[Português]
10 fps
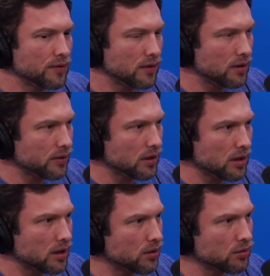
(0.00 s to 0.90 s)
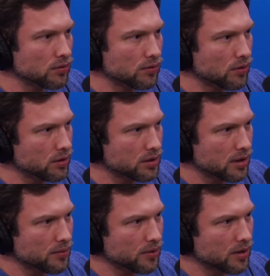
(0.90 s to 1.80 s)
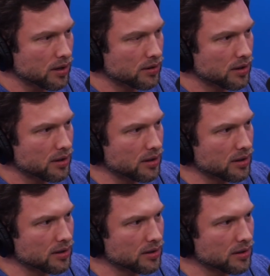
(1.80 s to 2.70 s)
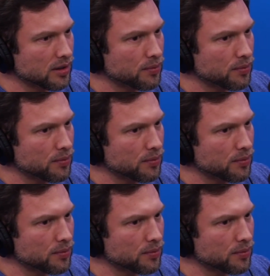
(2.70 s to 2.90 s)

Eu falei, olha, eu não vou tirar meu carro dali, né?